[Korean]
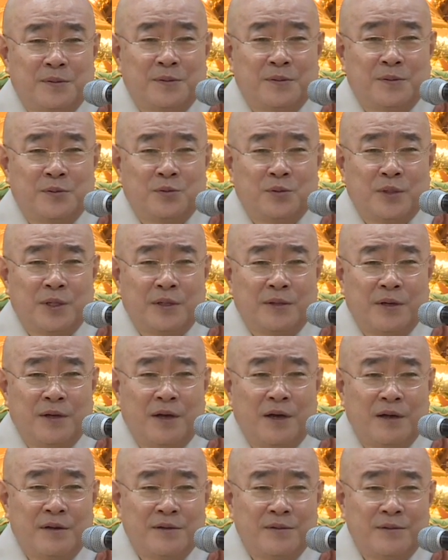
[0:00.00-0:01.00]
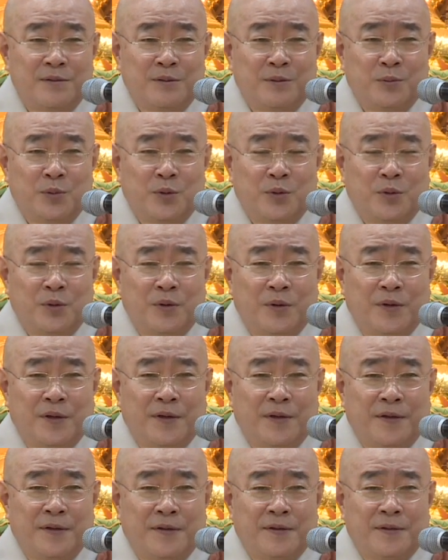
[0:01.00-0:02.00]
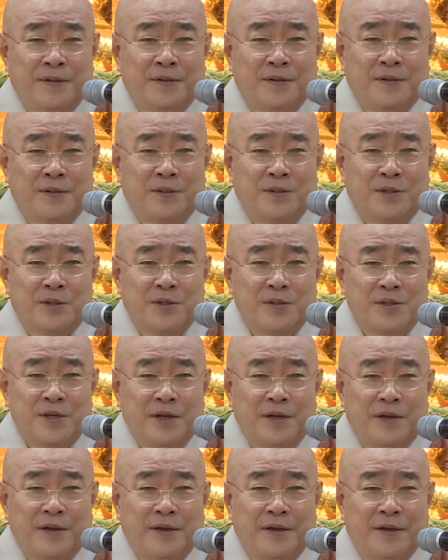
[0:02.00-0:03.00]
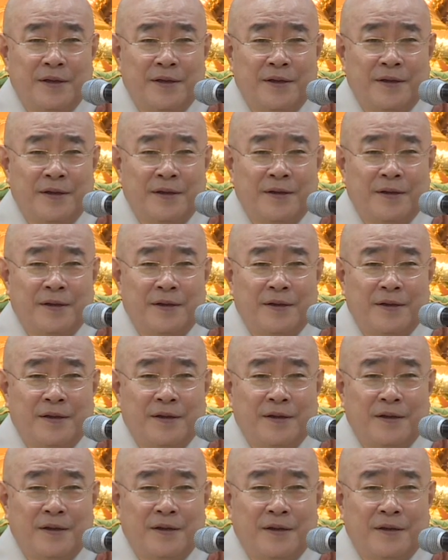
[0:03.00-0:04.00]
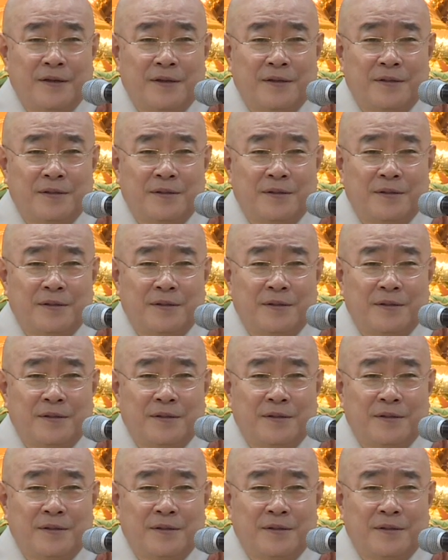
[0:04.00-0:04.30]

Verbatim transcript: 저 우리 내가 아는 스님도 전생에 에, 아,